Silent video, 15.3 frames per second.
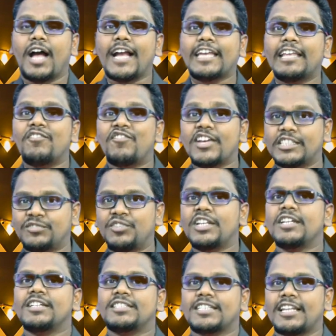అఖిల్ ఫేస్
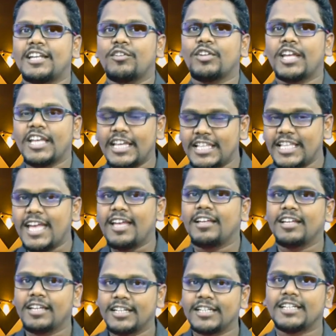ఫీలింగ్స్ ఎలా ఉన్నాయి ఇదే
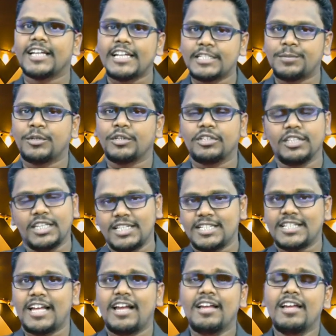గడిచిపోతుంది
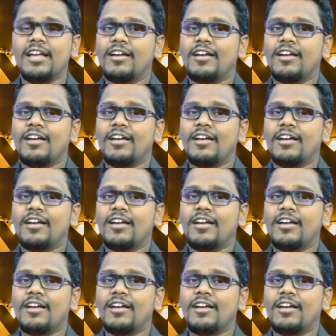నిజంగా